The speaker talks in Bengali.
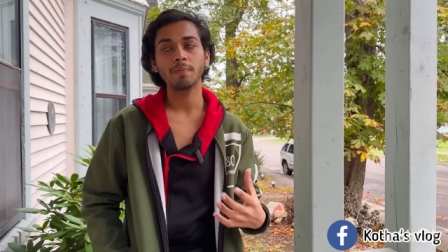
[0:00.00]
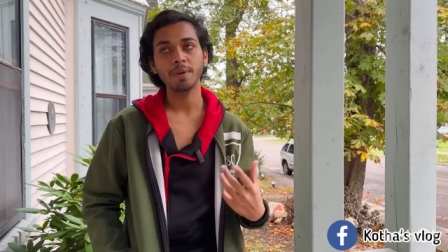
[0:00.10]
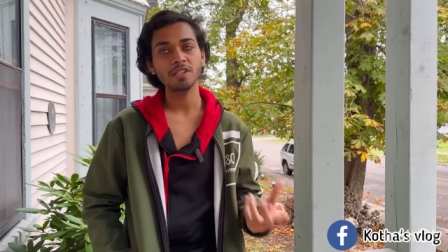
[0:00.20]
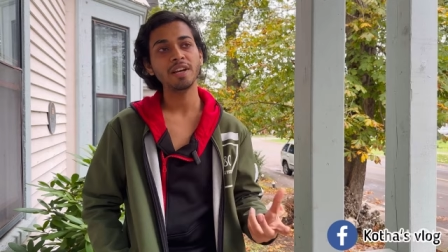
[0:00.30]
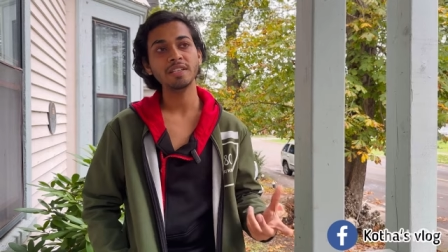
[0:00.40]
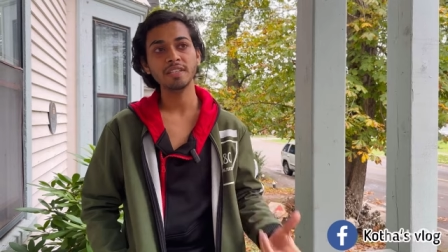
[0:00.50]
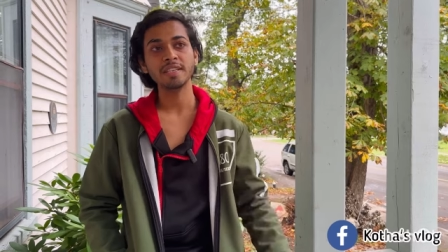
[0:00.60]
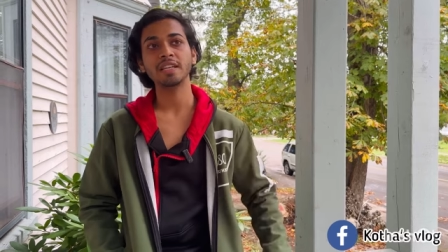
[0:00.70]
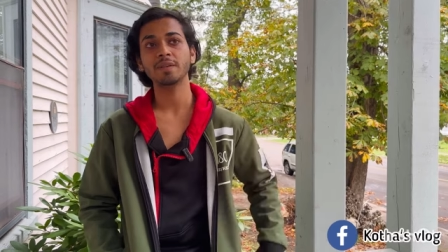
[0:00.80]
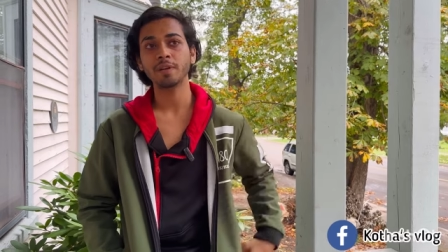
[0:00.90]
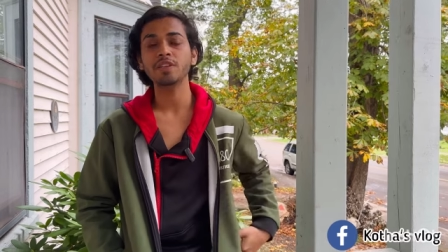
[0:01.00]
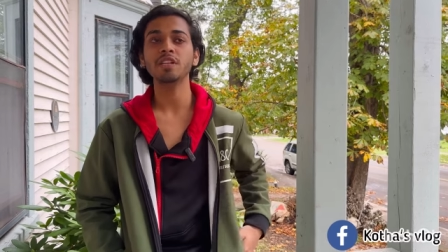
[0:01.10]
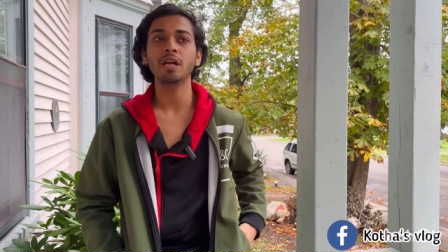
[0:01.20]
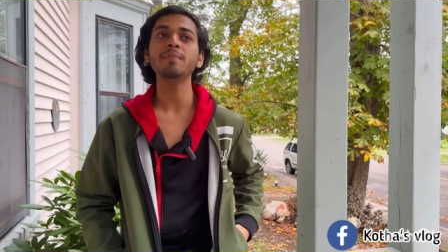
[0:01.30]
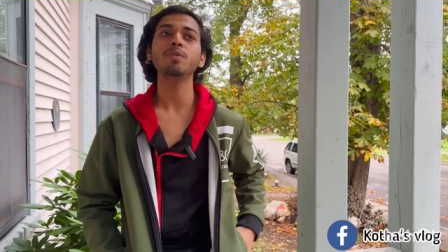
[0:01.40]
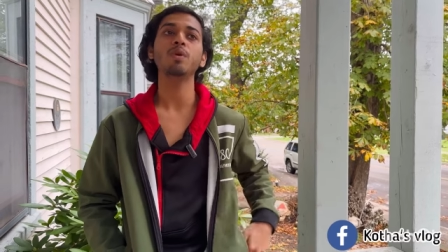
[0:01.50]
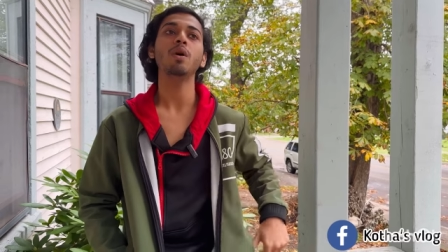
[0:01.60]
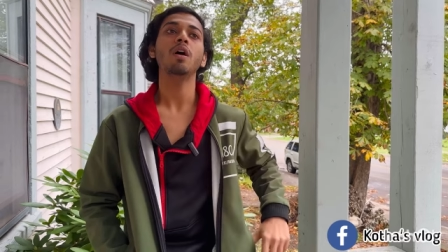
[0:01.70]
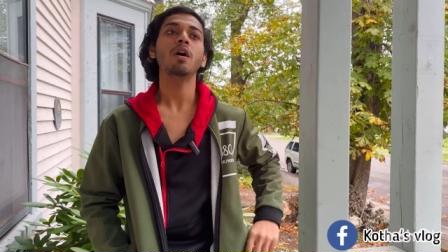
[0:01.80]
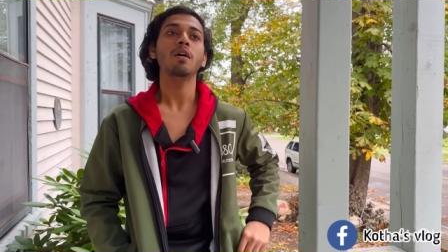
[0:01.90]
বিশের এইচএসসি এক্সামিনার ছিলাম তো
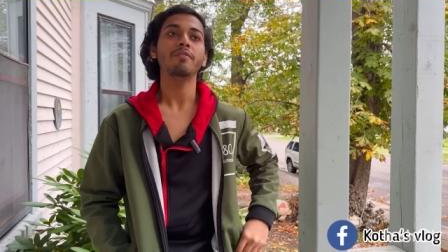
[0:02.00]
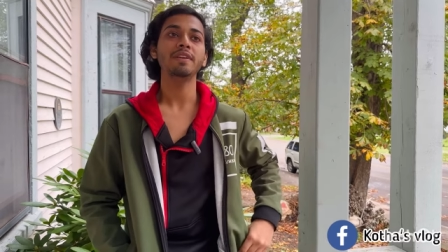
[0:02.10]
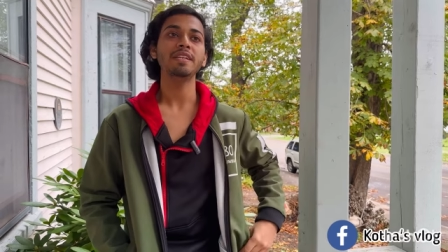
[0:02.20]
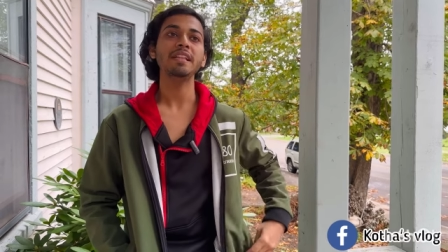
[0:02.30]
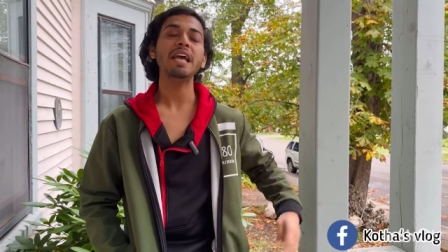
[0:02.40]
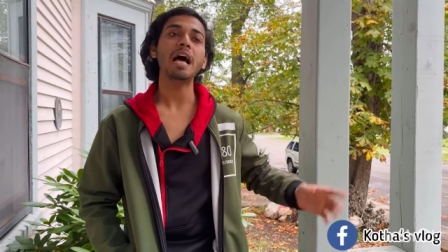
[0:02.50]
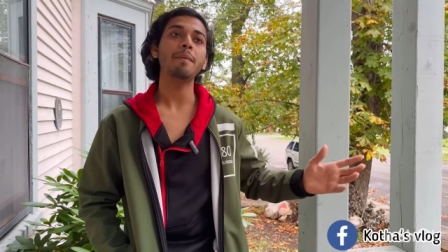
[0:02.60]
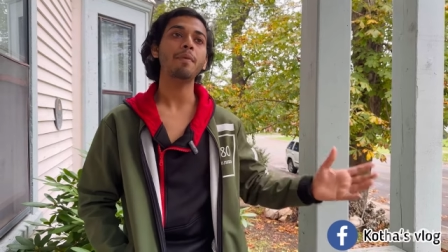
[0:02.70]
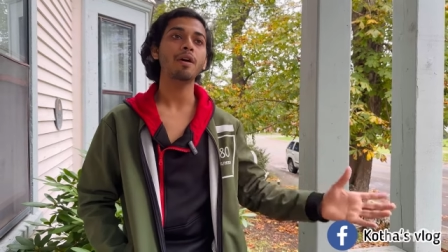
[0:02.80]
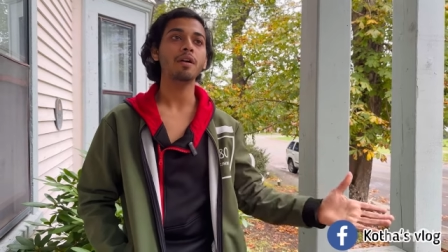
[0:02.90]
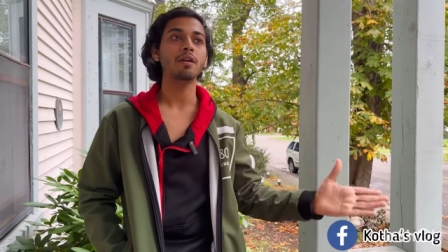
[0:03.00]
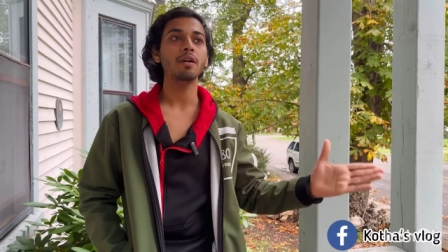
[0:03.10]
বেসিক্যালি আমার